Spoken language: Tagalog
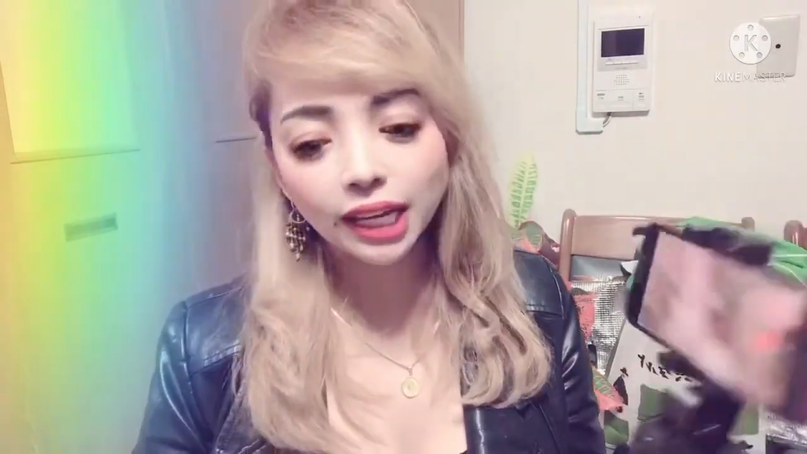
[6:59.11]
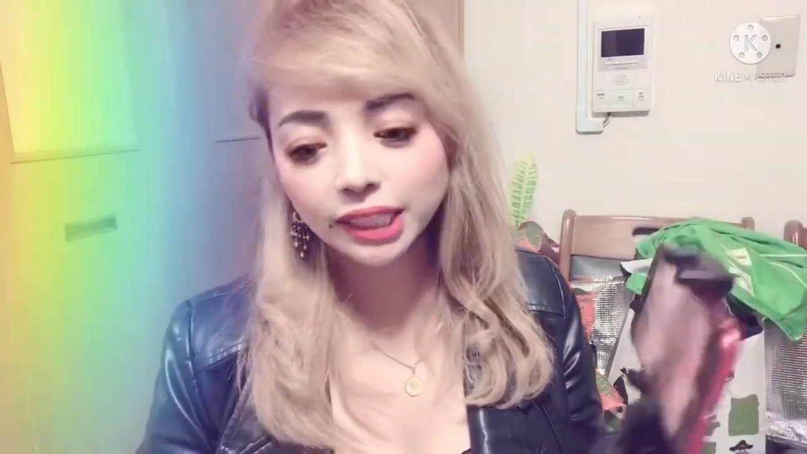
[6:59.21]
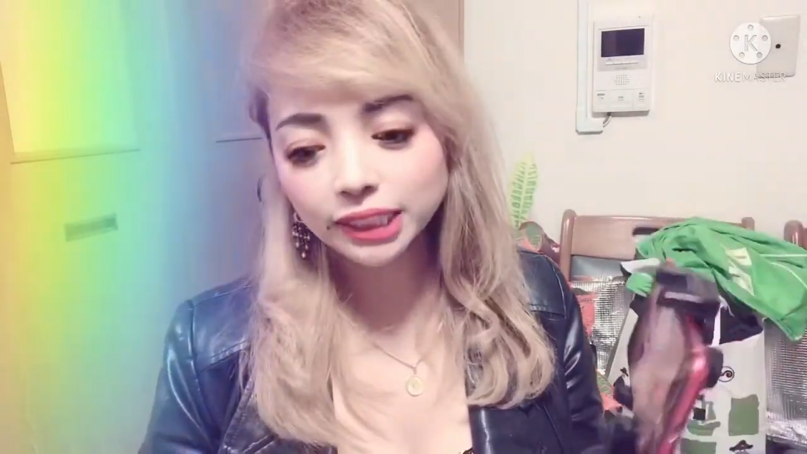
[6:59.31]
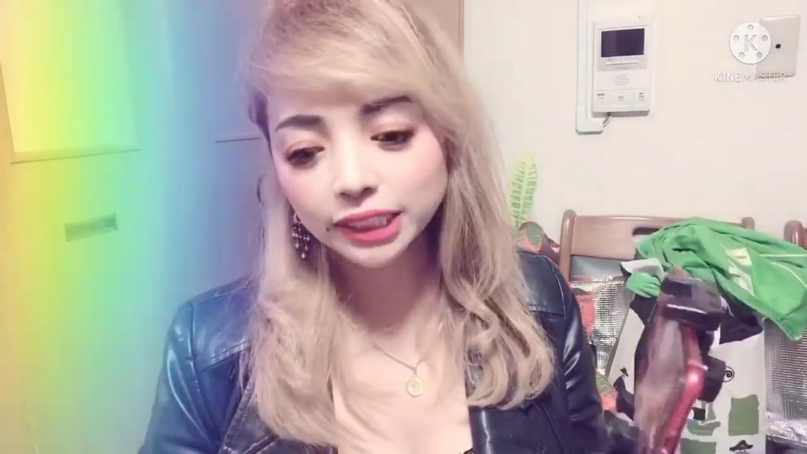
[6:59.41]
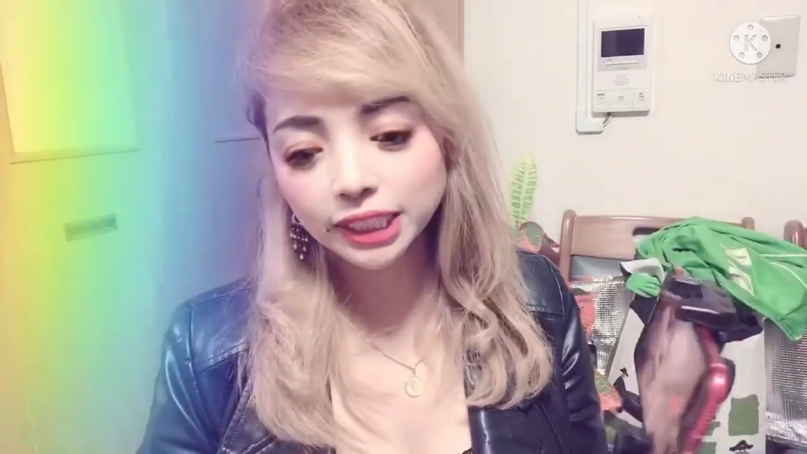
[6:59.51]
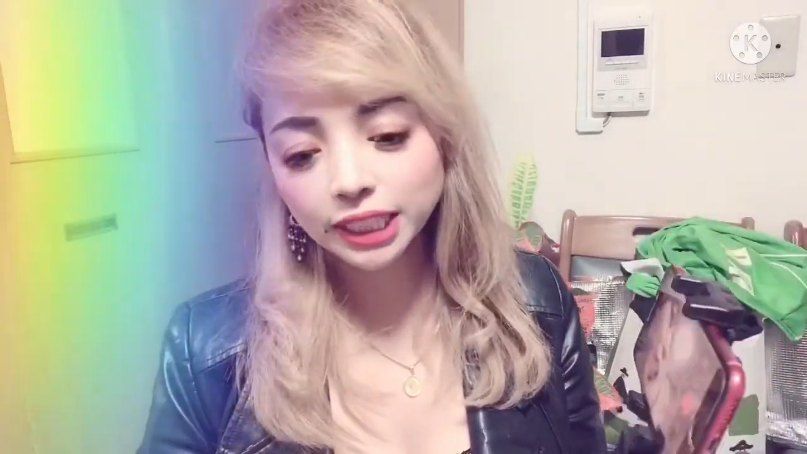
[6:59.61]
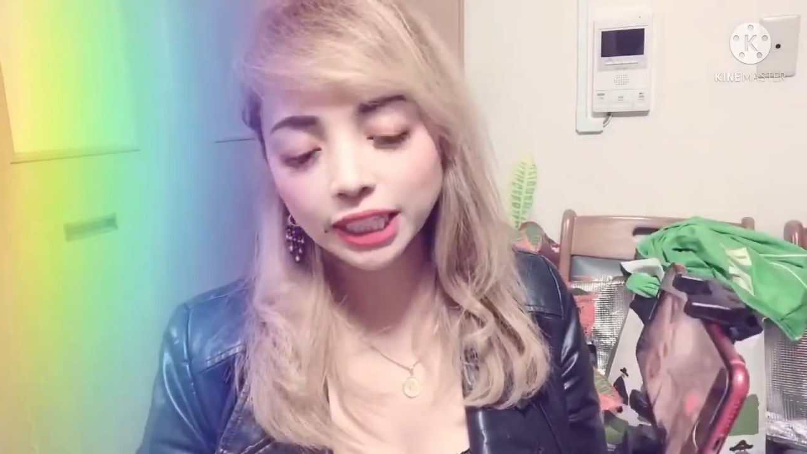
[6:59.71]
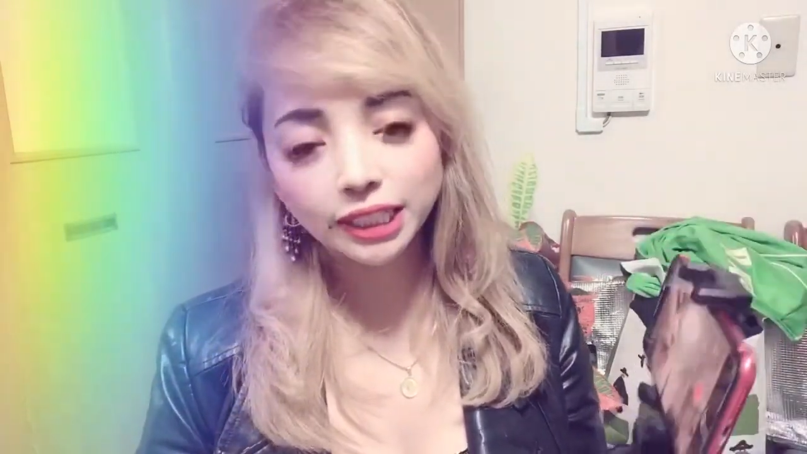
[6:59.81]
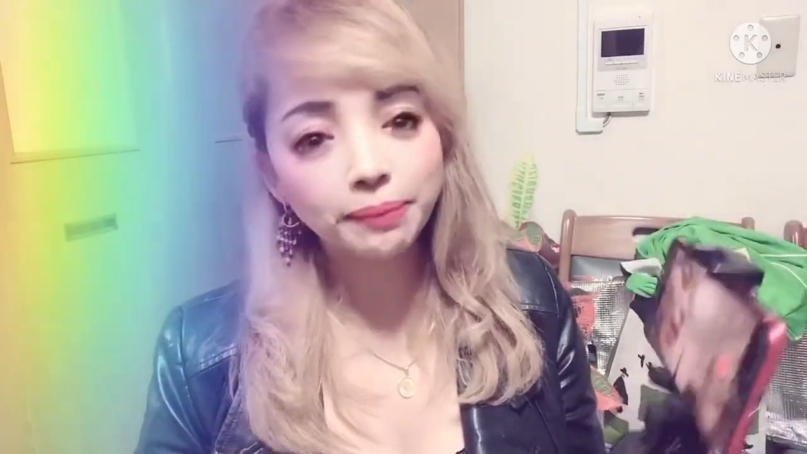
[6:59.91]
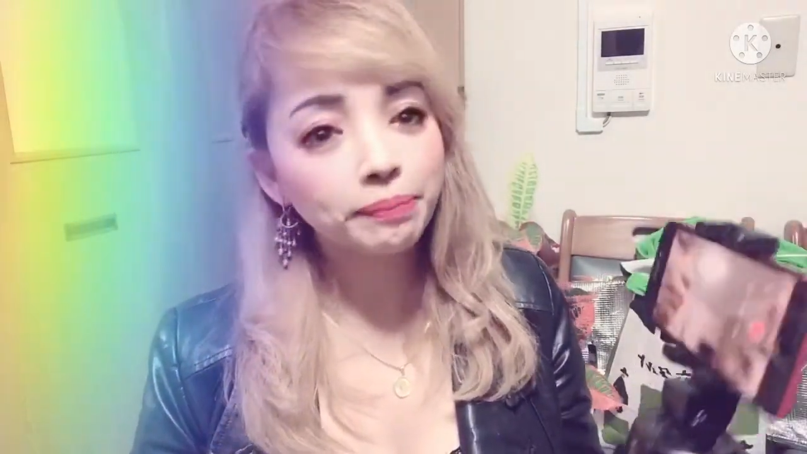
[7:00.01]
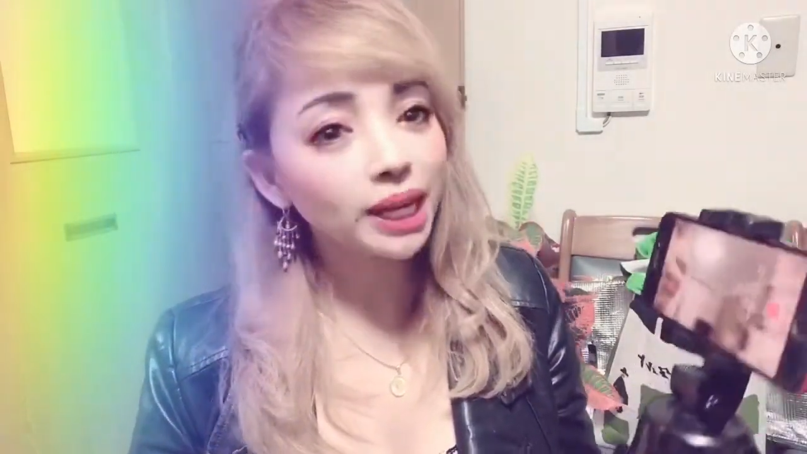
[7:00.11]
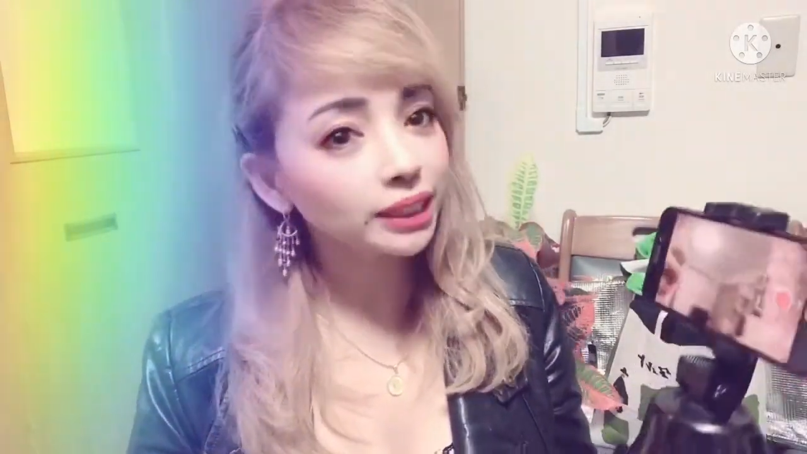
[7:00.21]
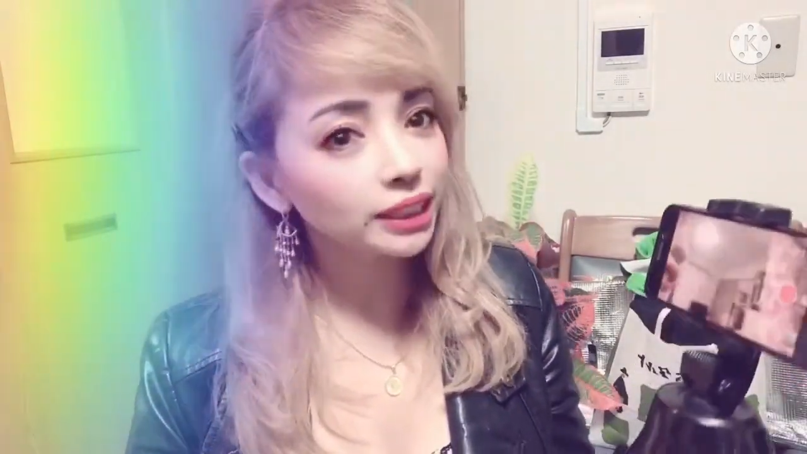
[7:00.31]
nating lagyan ng battery,